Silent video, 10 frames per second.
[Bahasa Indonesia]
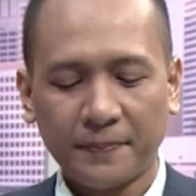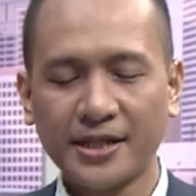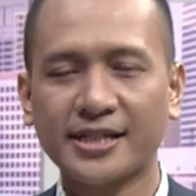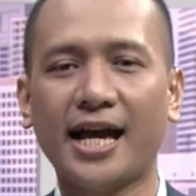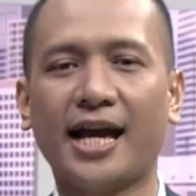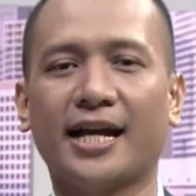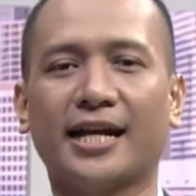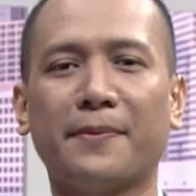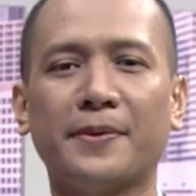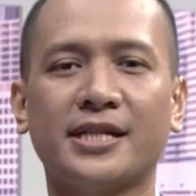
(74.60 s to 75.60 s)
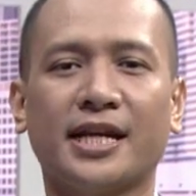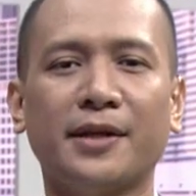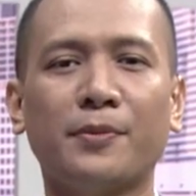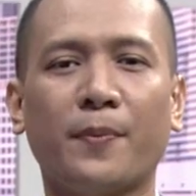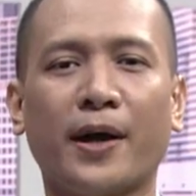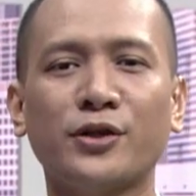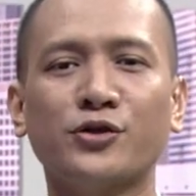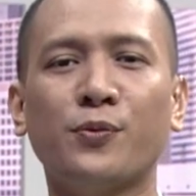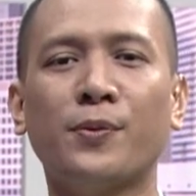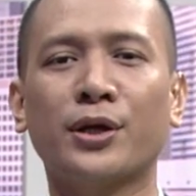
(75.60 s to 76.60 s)
Pisang. Nah, pisang ini merupakan
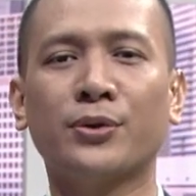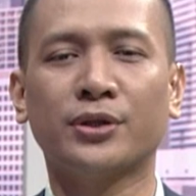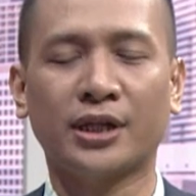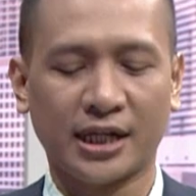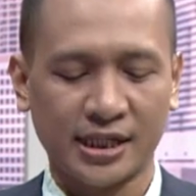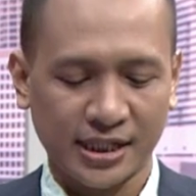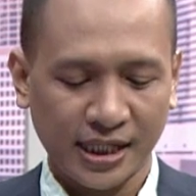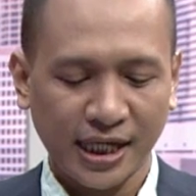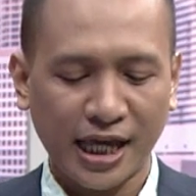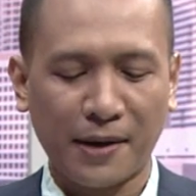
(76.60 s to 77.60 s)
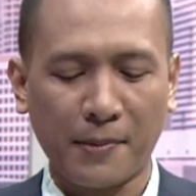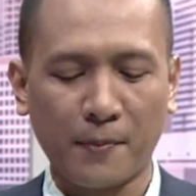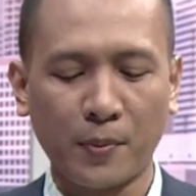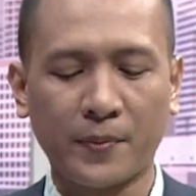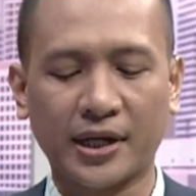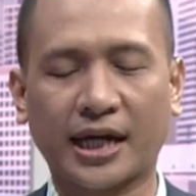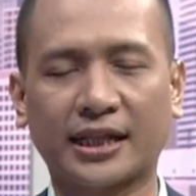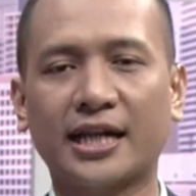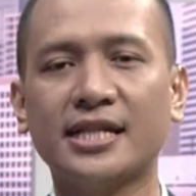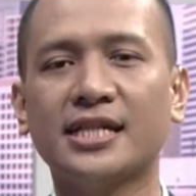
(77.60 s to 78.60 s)
sumber nutrisi yang mampu
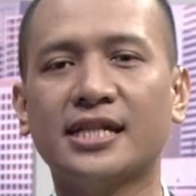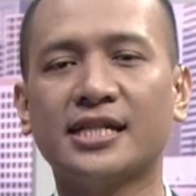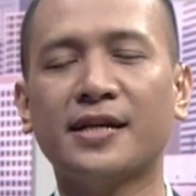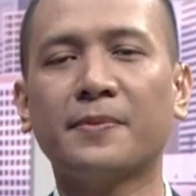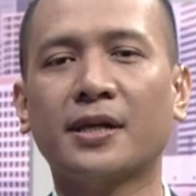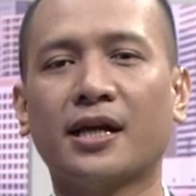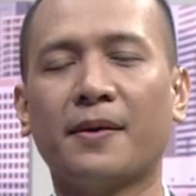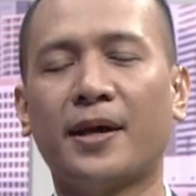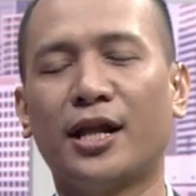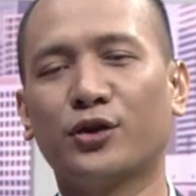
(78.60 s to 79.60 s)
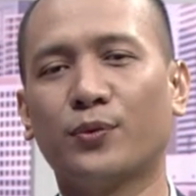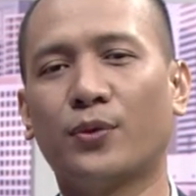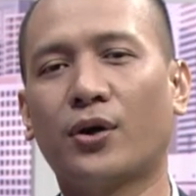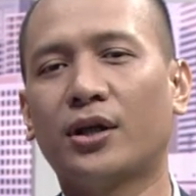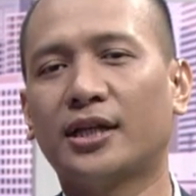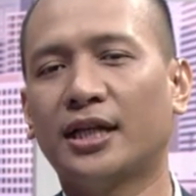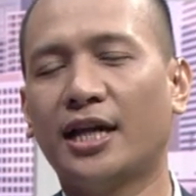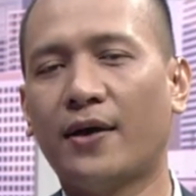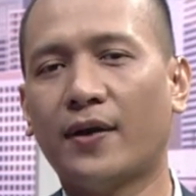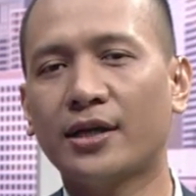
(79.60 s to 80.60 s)
meningkatkan sistem kekebalan tubuh. Kalau tadi
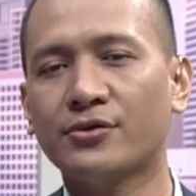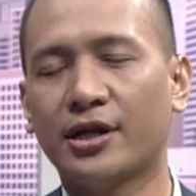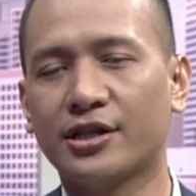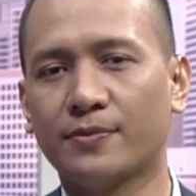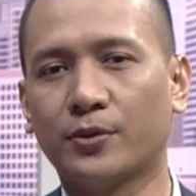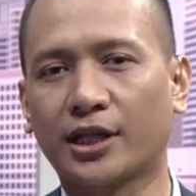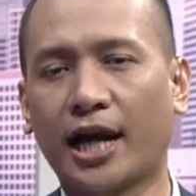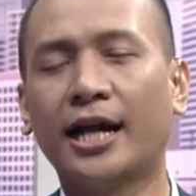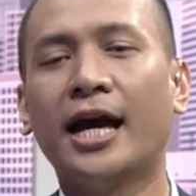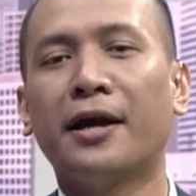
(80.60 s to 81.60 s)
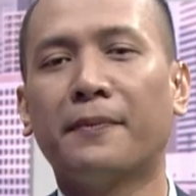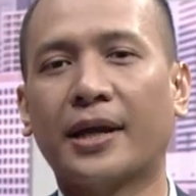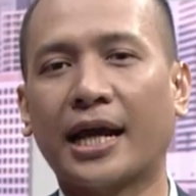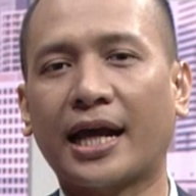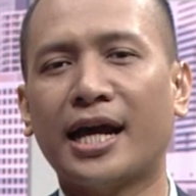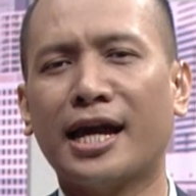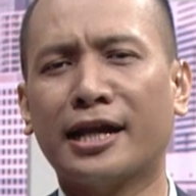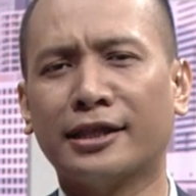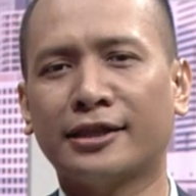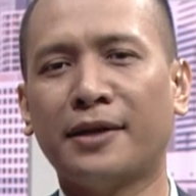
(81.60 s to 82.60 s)
di awal kan sudah disebutkan, mereka yang
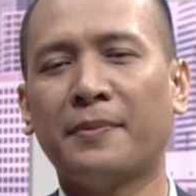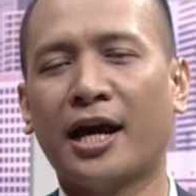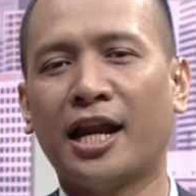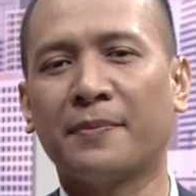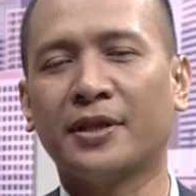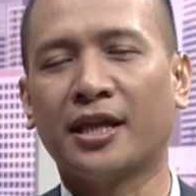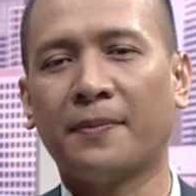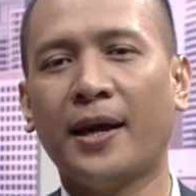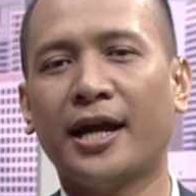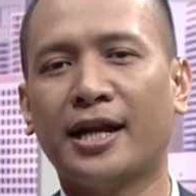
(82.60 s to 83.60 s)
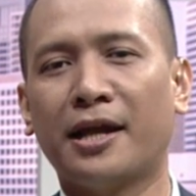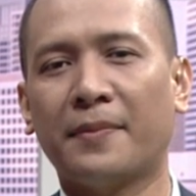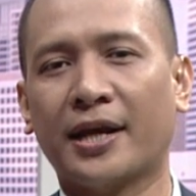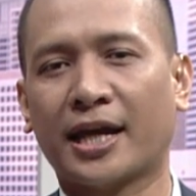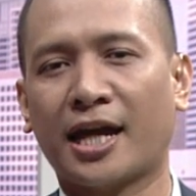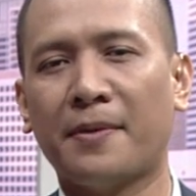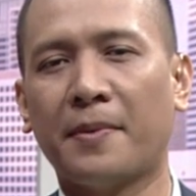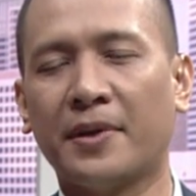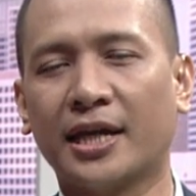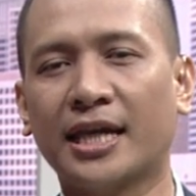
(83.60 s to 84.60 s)
rentan mengalami TB adalah mereka yang
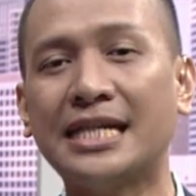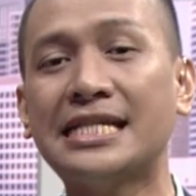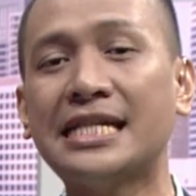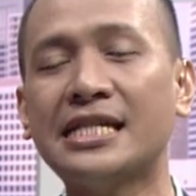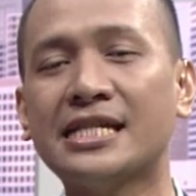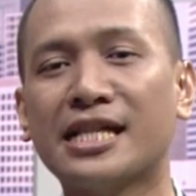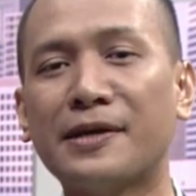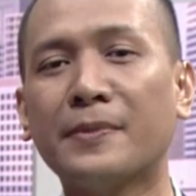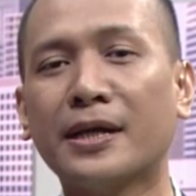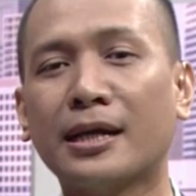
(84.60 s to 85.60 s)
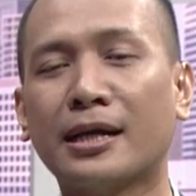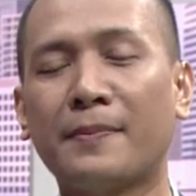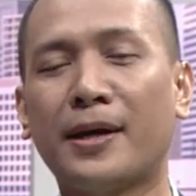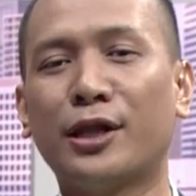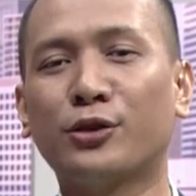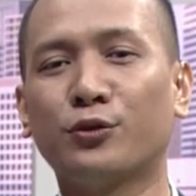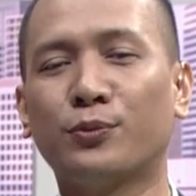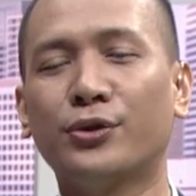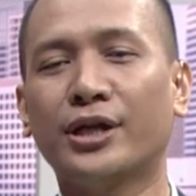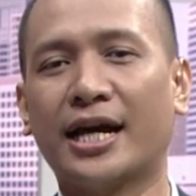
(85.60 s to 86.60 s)
memiliki sistem kekebalan
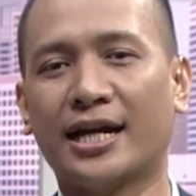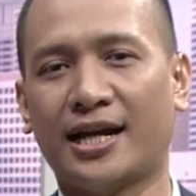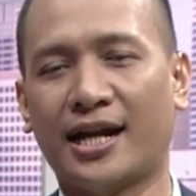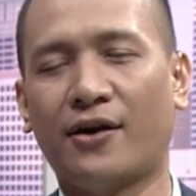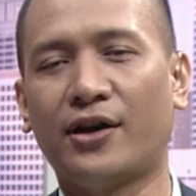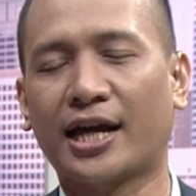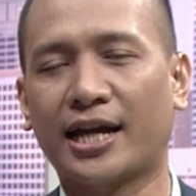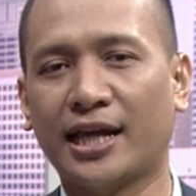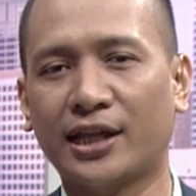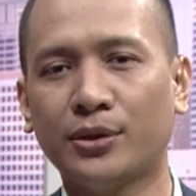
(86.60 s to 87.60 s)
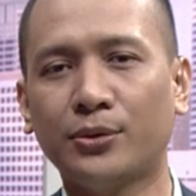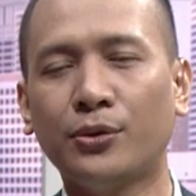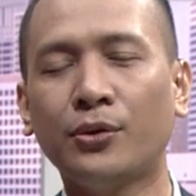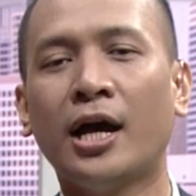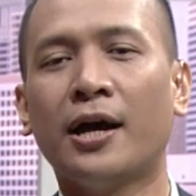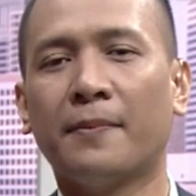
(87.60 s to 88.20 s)
tubuh yang rendah. Oleh karena itu,